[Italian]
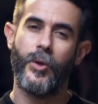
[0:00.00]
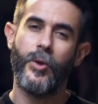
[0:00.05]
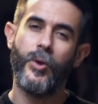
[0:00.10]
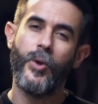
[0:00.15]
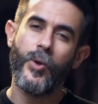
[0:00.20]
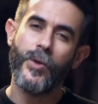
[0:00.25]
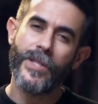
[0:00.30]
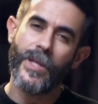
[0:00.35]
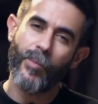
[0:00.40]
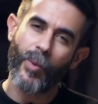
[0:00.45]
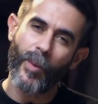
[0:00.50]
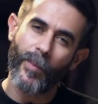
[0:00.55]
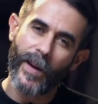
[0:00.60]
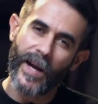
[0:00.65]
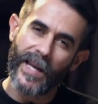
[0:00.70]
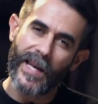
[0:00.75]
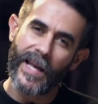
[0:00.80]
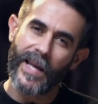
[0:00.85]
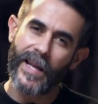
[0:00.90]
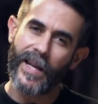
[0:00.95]
Non si può
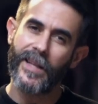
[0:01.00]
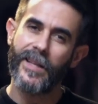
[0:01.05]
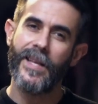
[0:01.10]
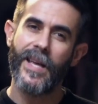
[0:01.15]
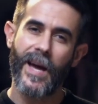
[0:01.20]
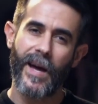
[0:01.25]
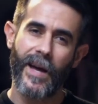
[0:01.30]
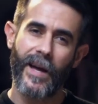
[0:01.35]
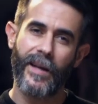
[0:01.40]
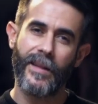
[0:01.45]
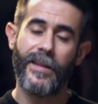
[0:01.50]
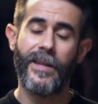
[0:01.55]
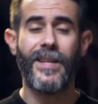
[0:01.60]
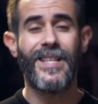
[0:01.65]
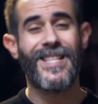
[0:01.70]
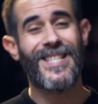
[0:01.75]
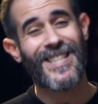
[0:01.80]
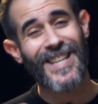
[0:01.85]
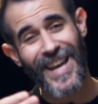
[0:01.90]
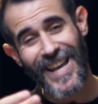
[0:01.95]
parlare di
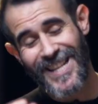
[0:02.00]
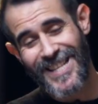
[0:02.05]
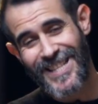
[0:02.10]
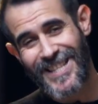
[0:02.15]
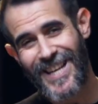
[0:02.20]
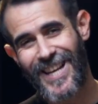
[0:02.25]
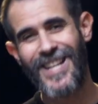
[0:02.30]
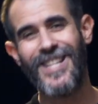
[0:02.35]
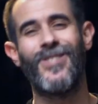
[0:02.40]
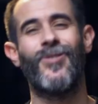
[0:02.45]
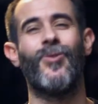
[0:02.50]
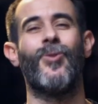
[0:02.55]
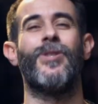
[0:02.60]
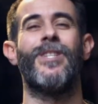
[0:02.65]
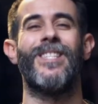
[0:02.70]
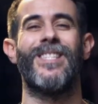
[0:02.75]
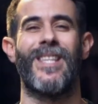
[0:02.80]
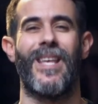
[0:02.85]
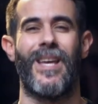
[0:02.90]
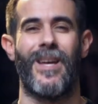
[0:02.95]
arte senza il suo
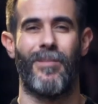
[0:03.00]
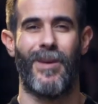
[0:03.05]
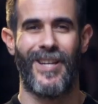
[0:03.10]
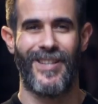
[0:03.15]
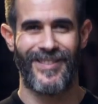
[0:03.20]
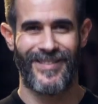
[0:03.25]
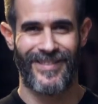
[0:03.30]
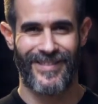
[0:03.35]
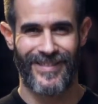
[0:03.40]
sistema.